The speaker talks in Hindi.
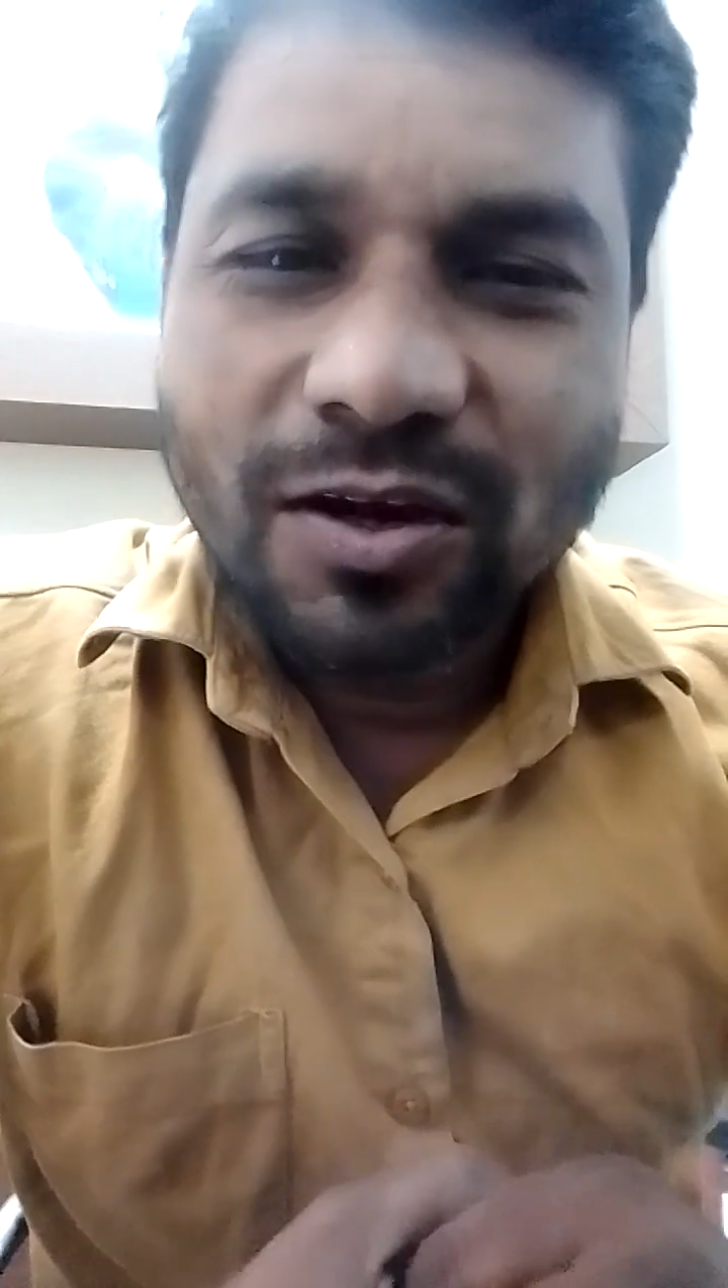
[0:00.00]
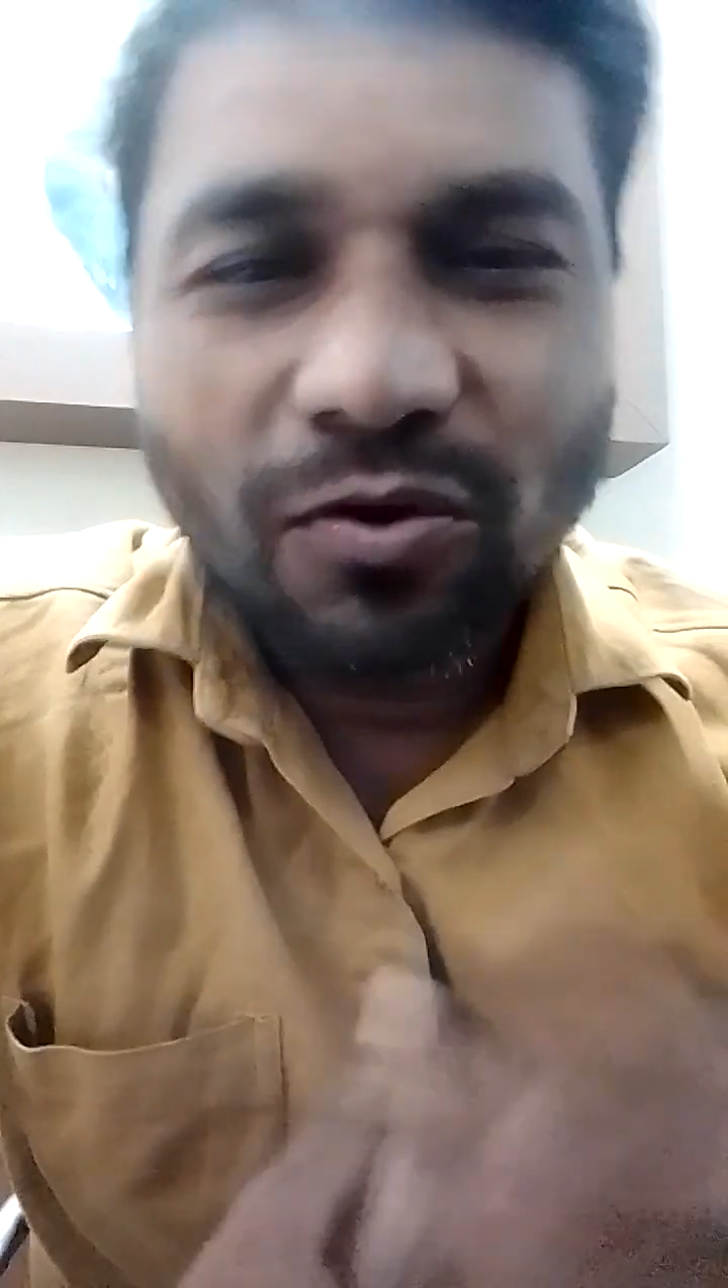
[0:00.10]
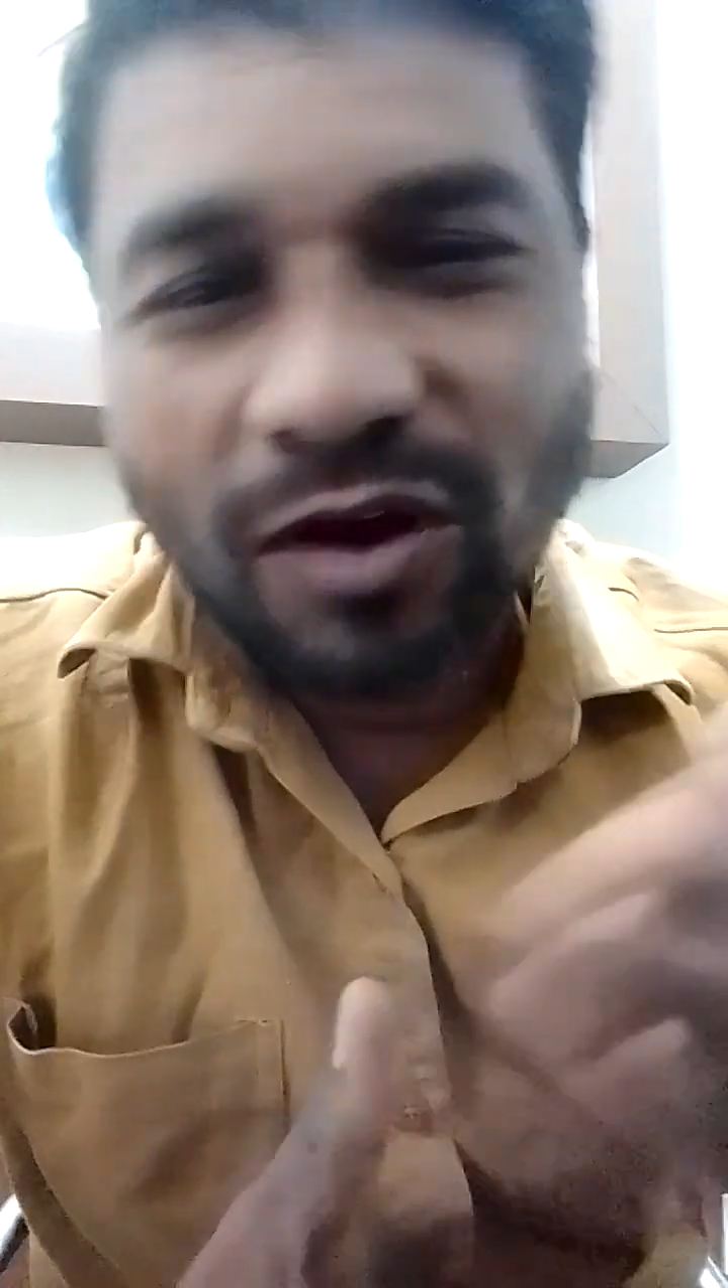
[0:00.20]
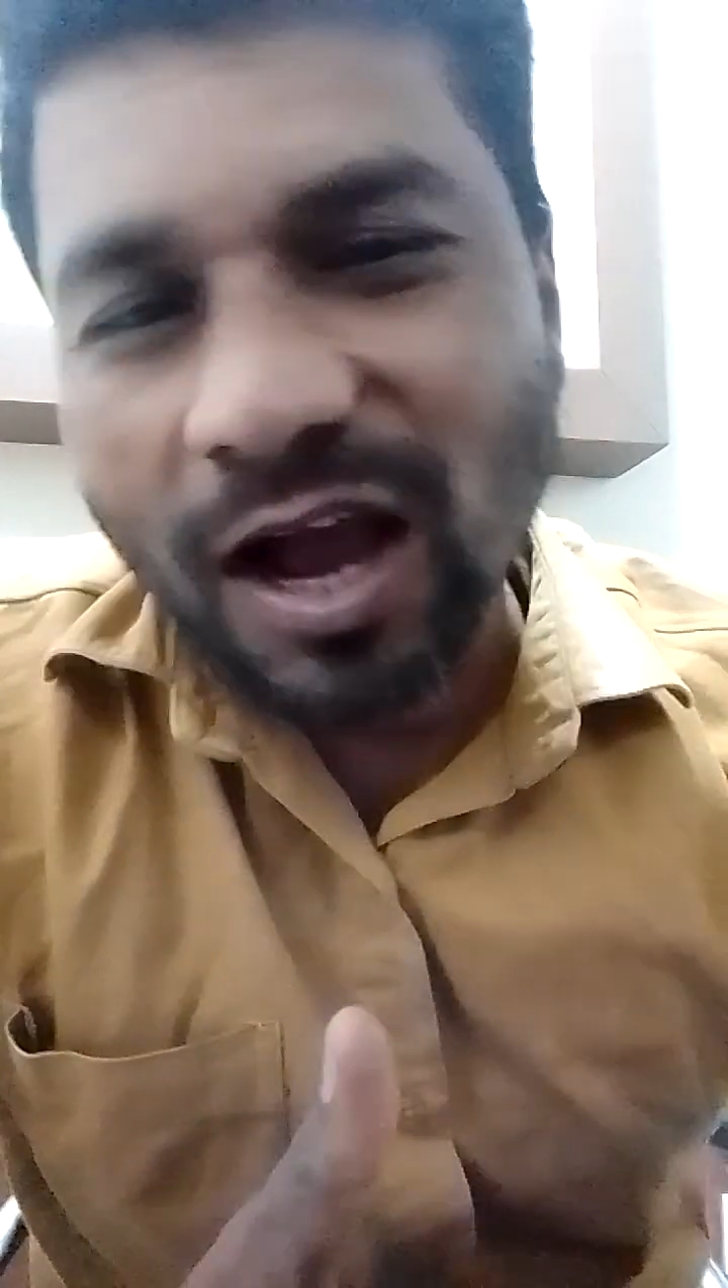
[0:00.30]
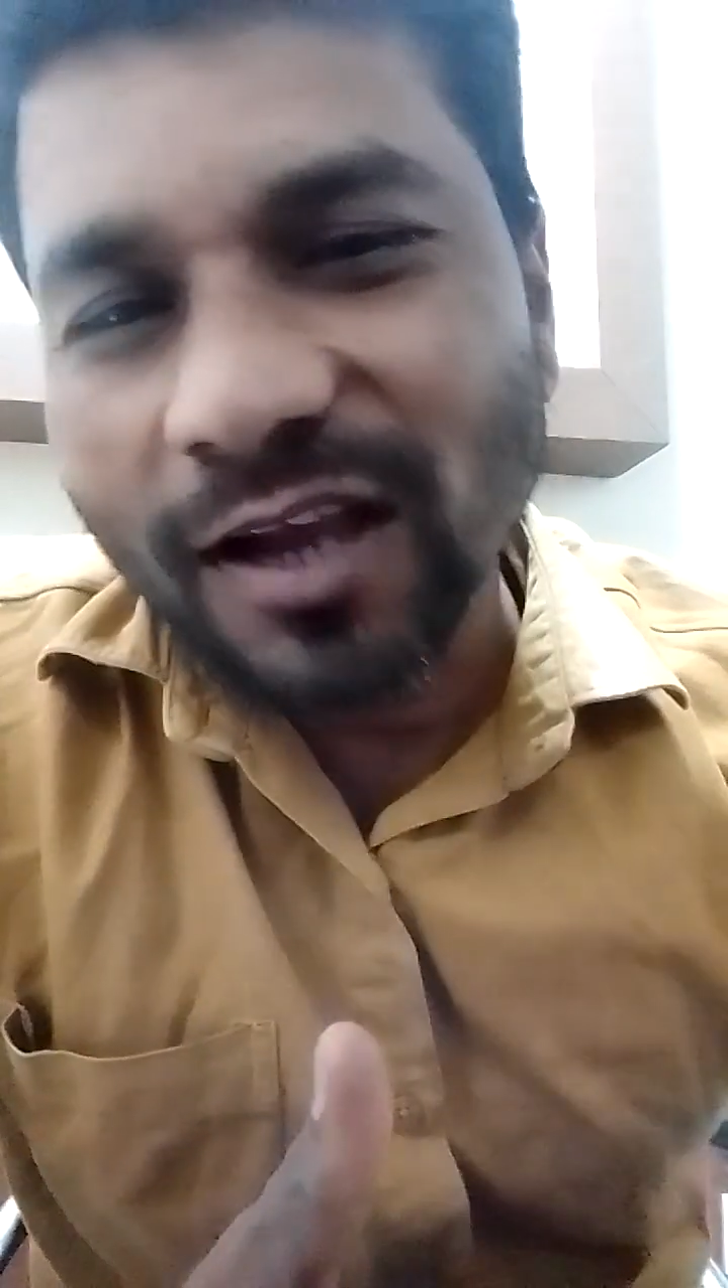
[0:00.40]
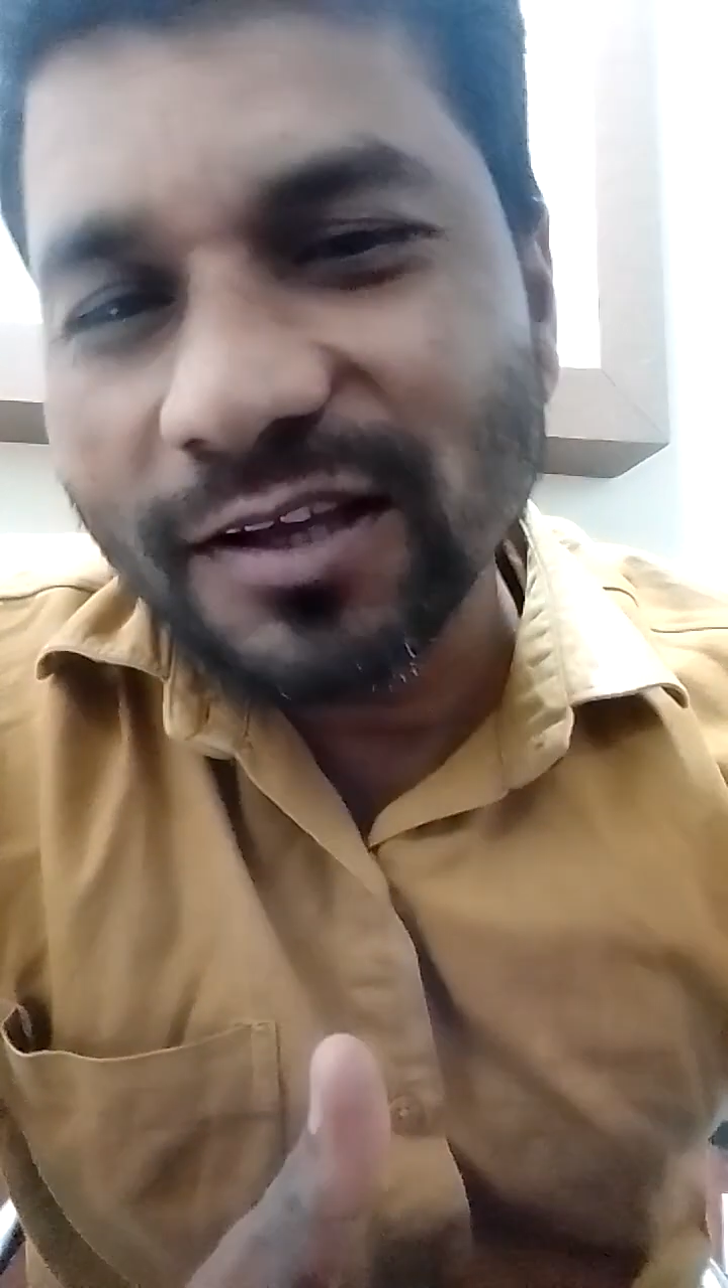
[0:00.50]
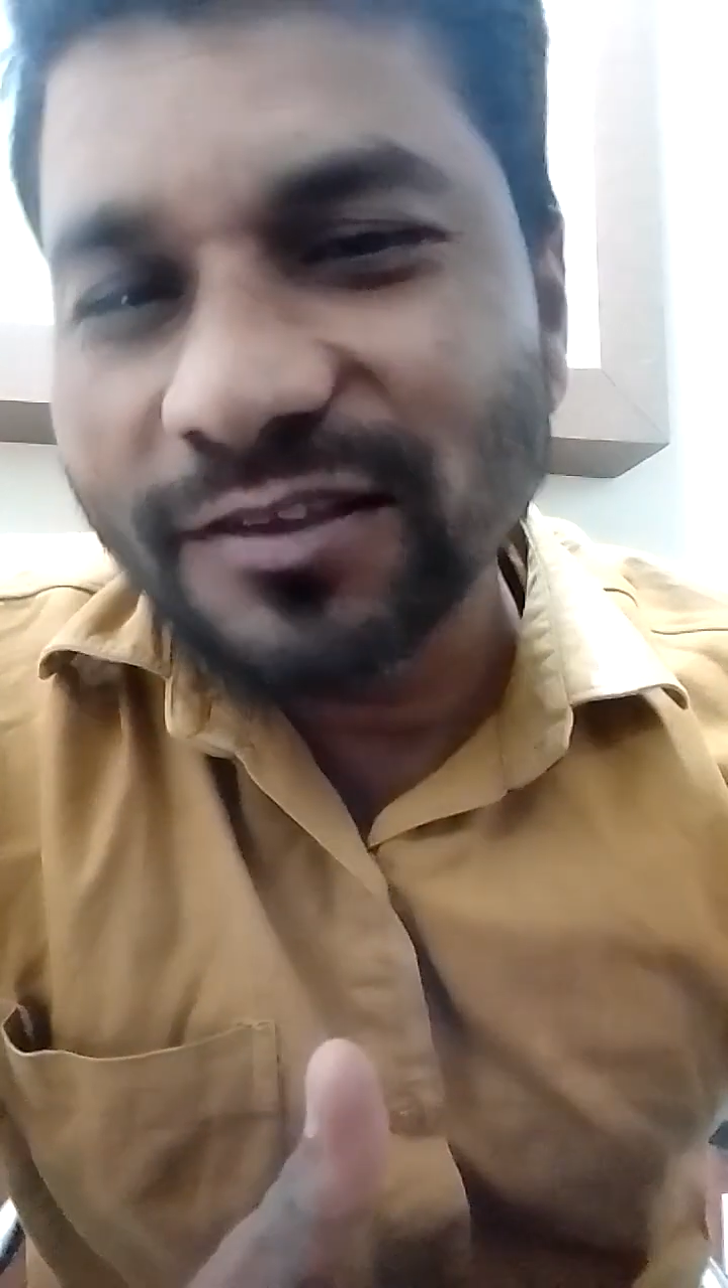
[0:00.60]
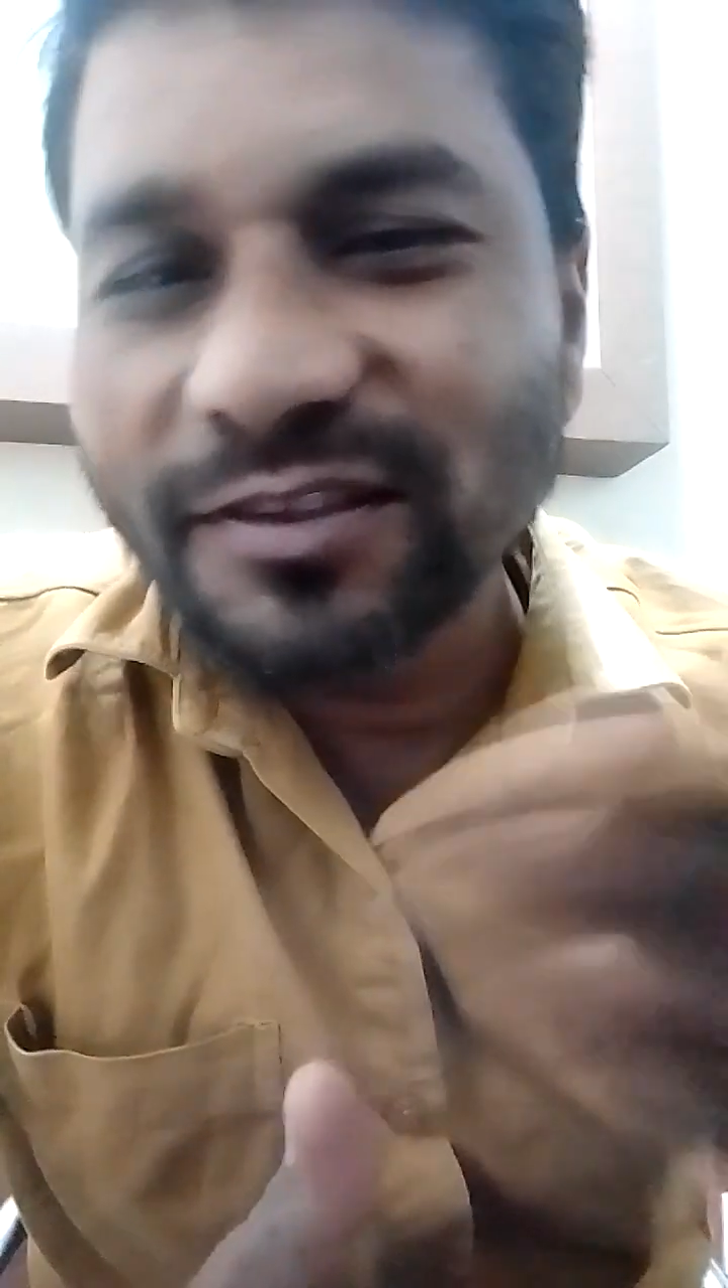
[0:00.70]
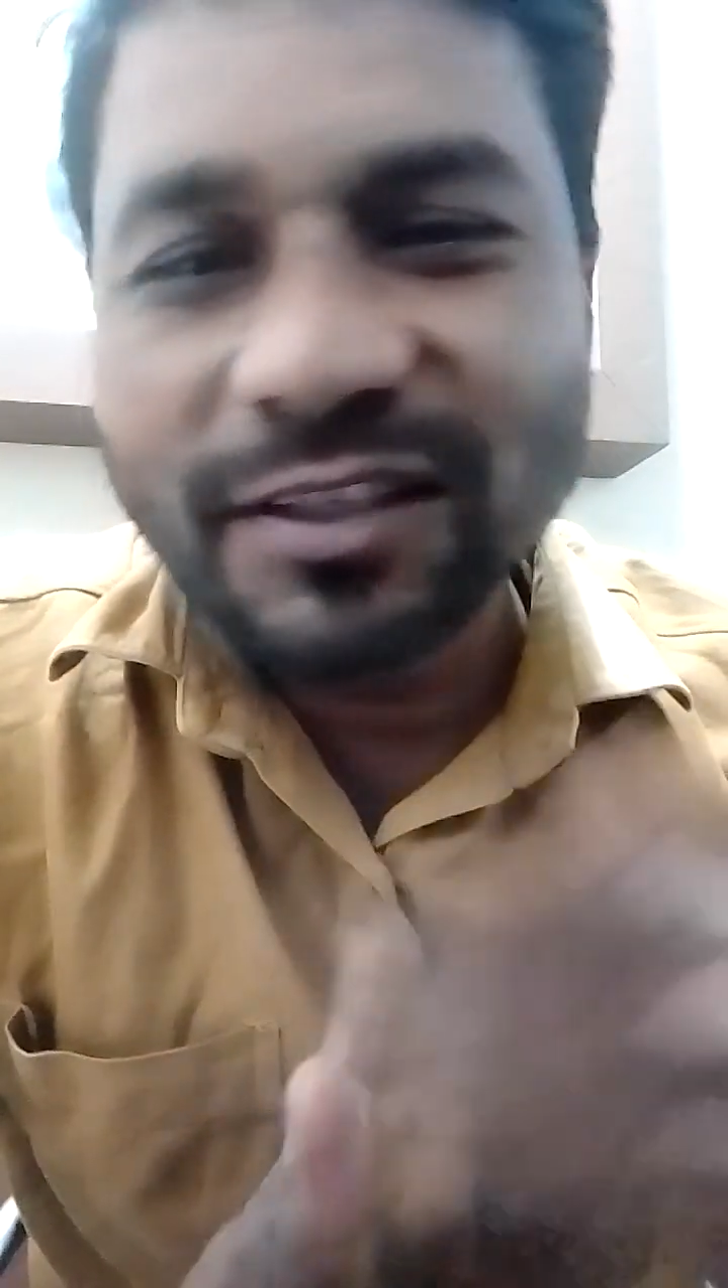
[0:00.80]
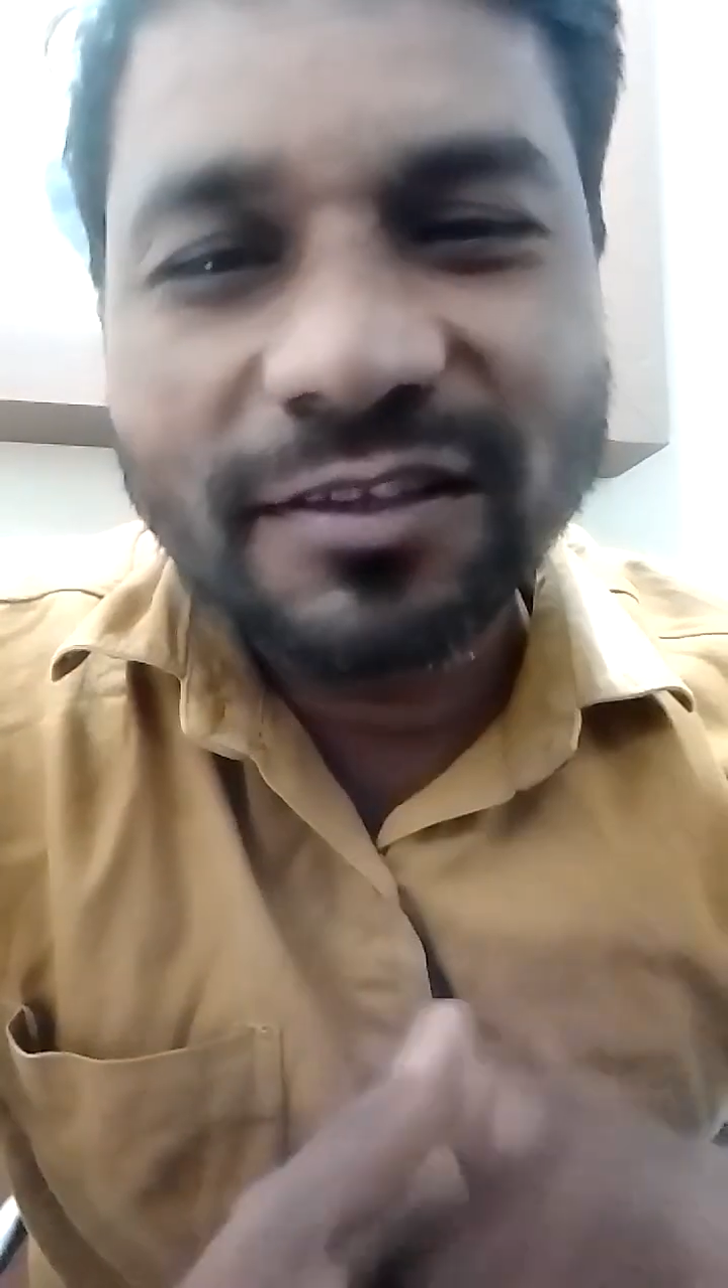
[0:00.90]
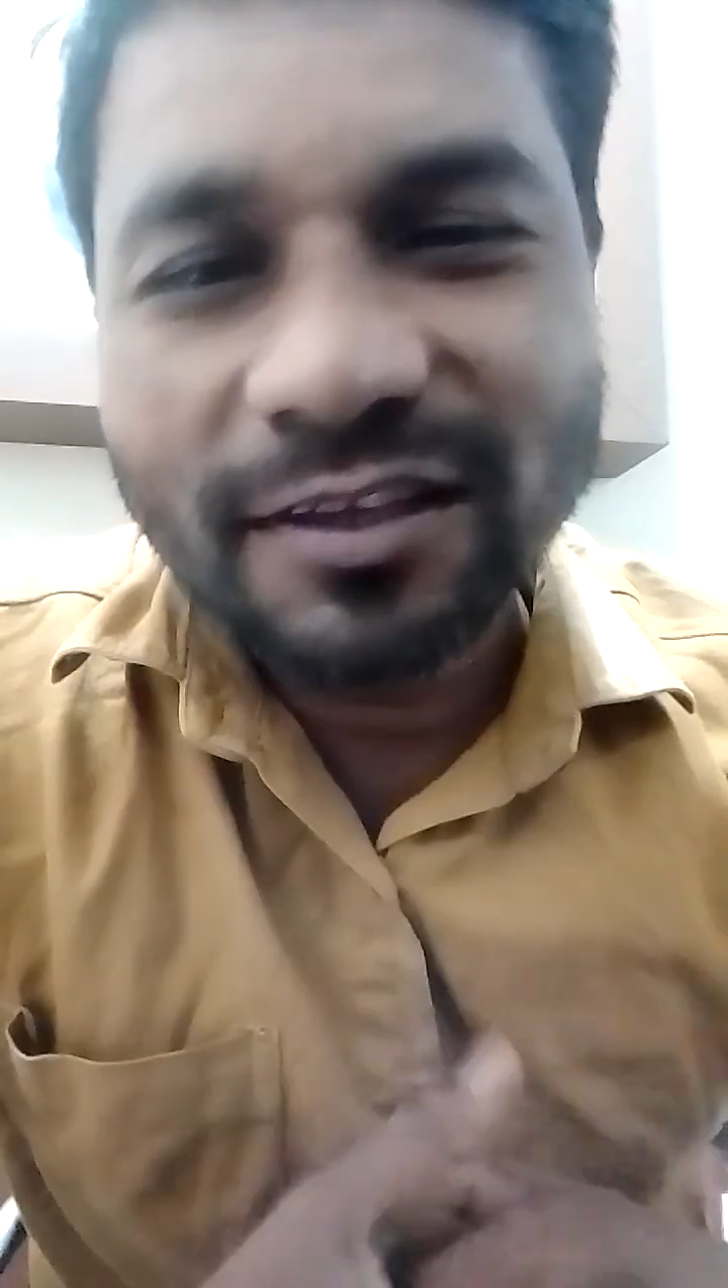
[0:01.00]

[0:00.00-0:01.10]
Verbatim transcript: और कहा कितने